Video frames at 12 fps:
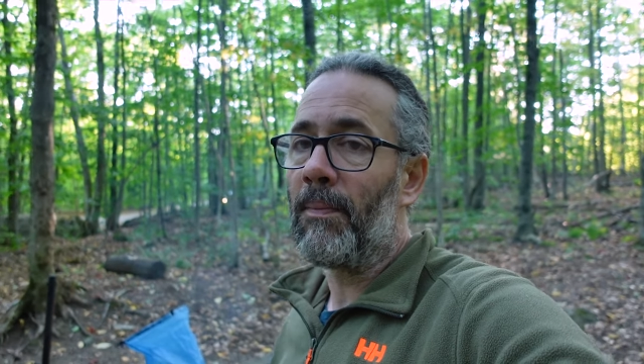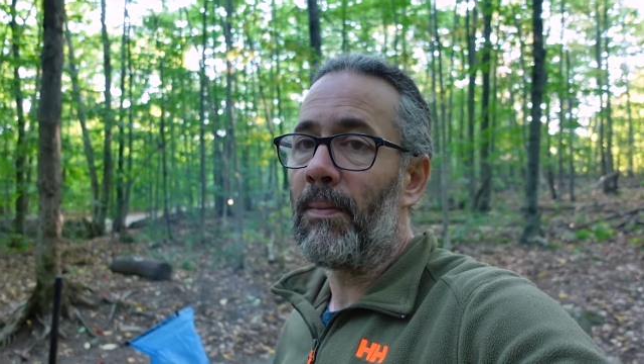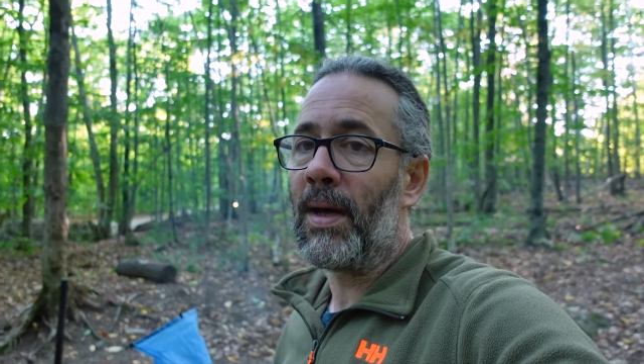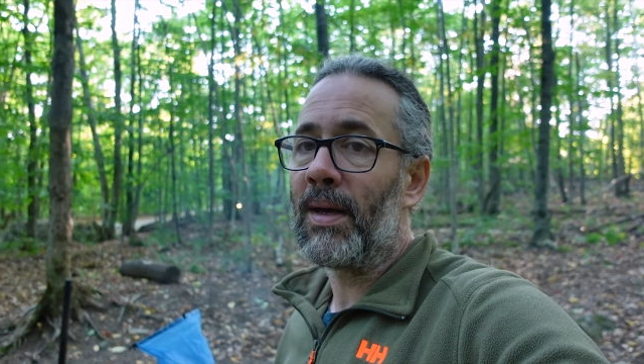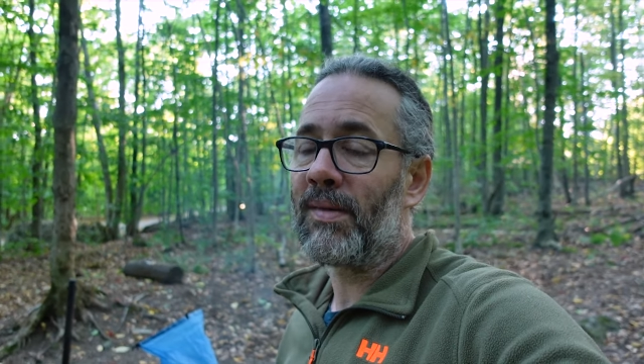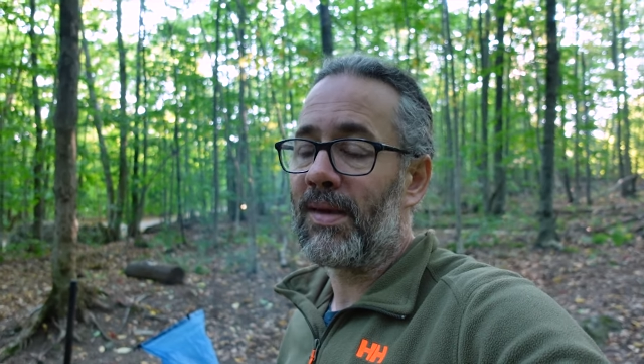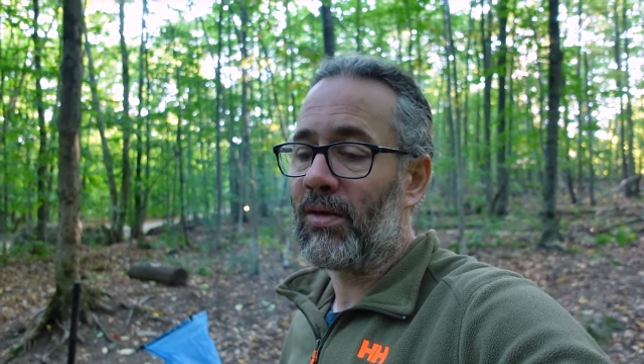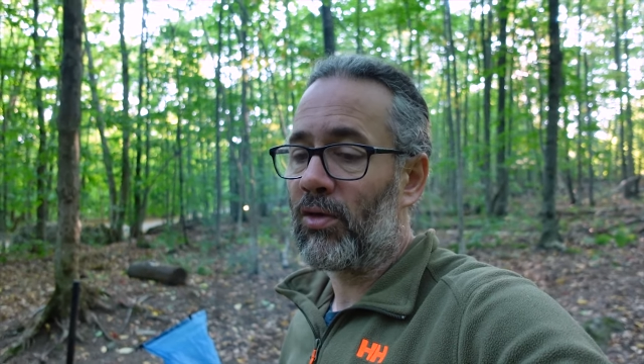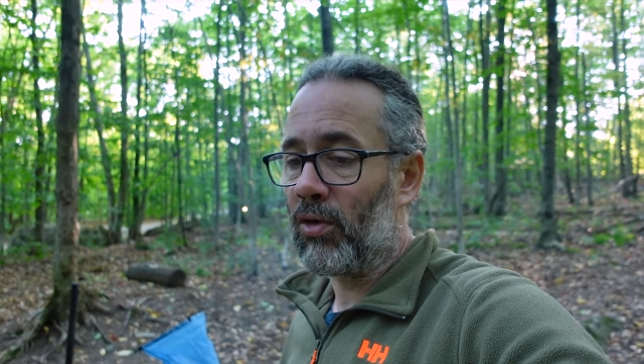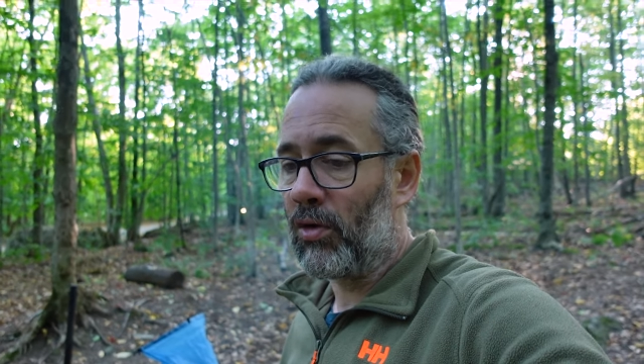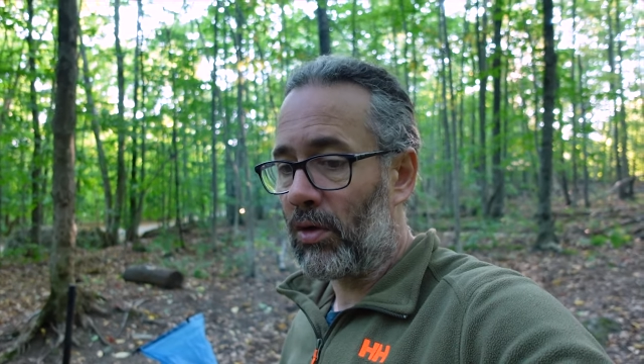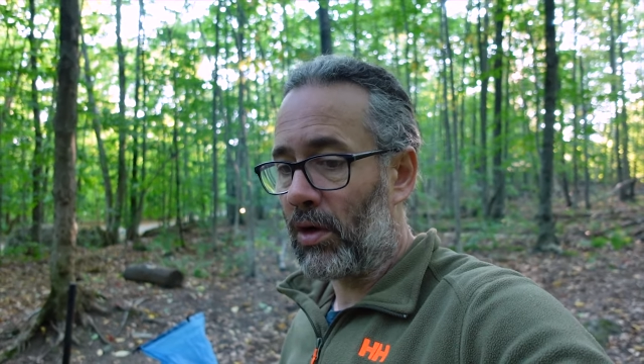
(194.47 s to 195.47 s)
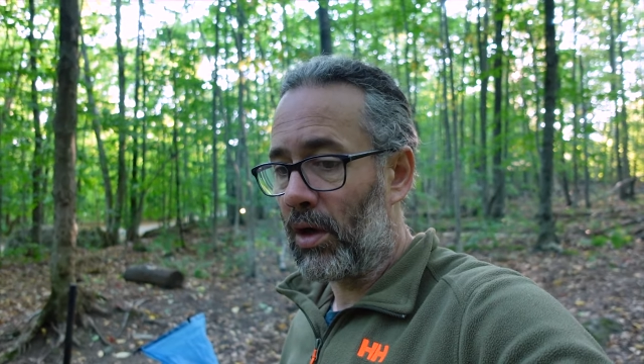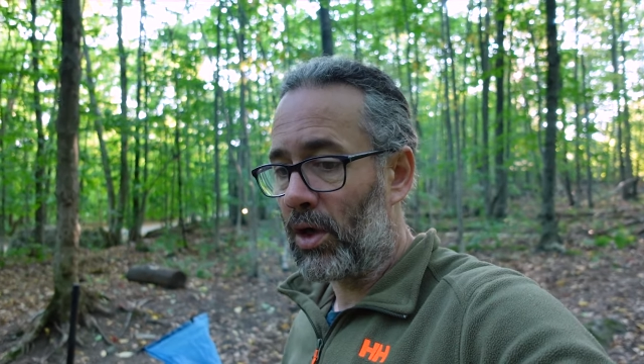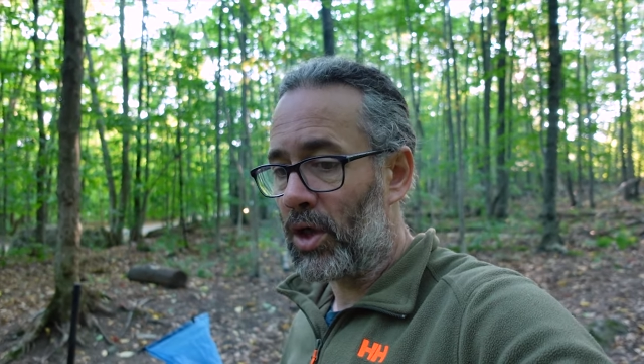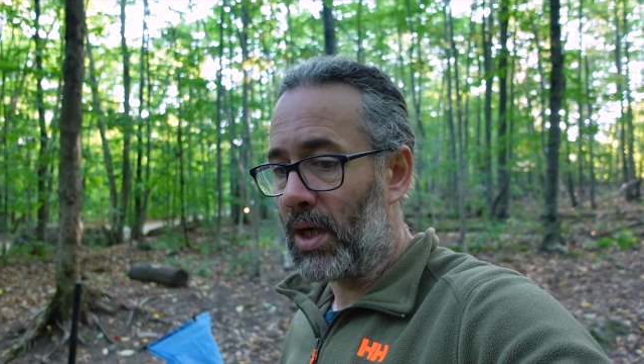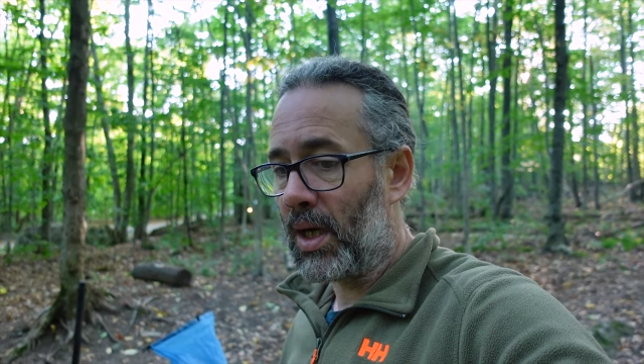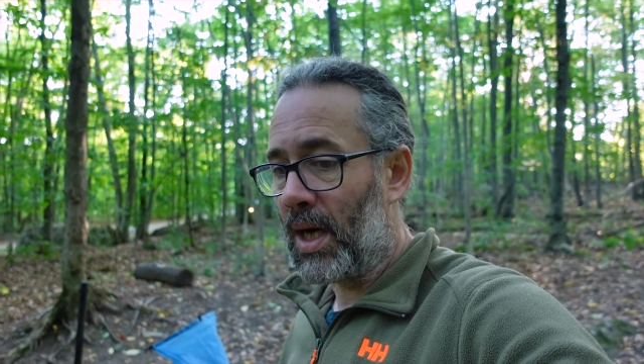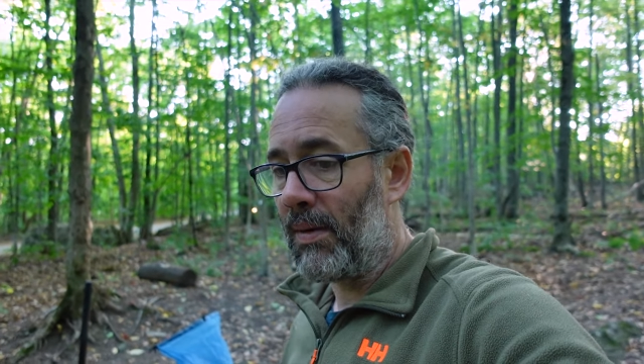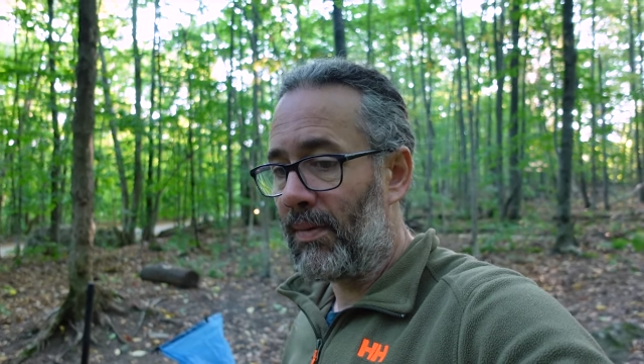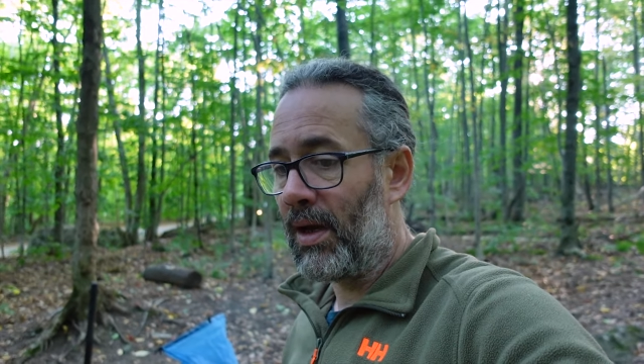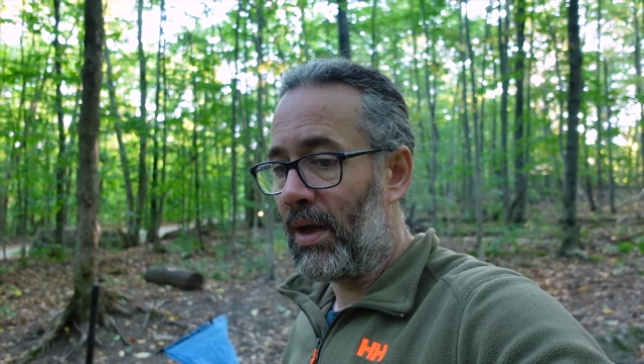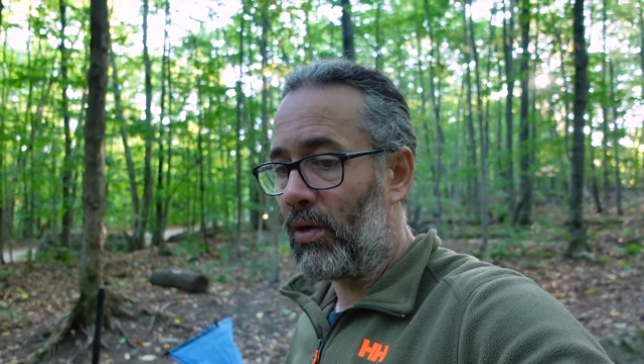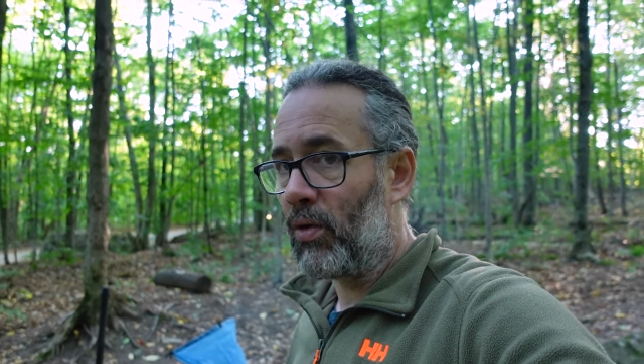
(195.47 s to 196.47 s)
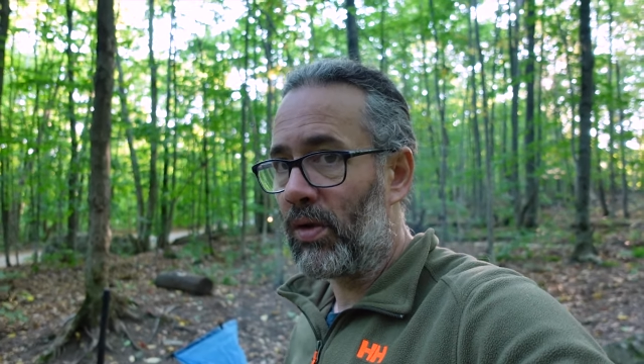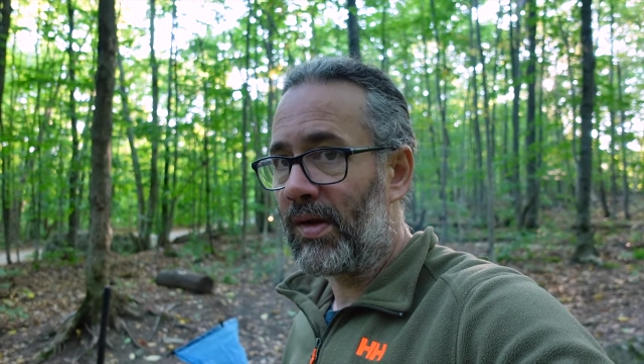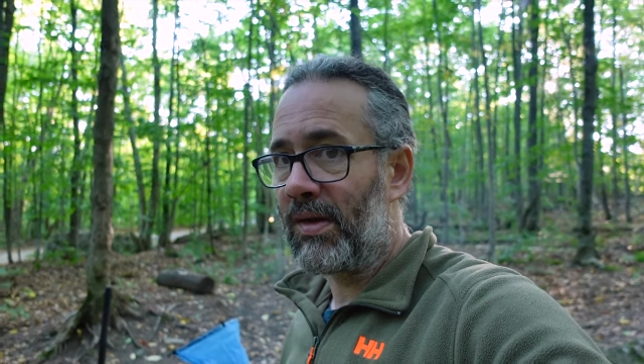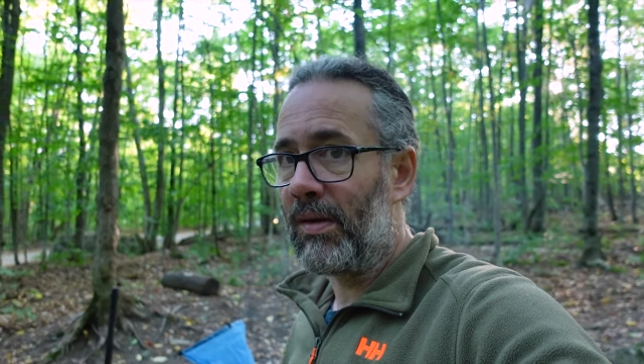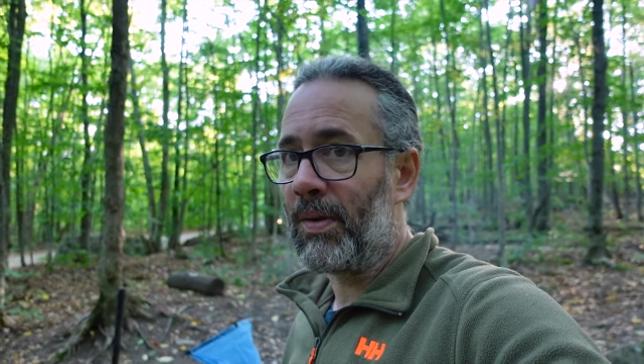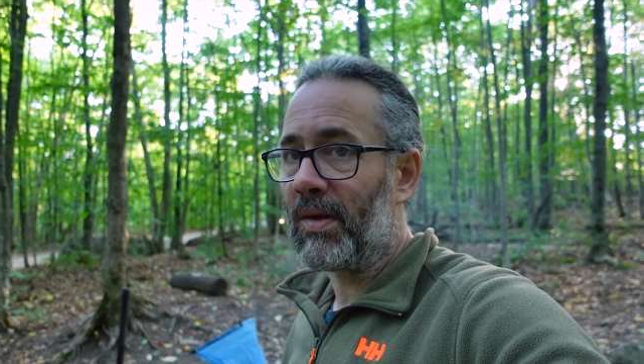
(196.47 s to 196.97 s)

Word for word: mais c'est sûr que j'ai ramené aussi,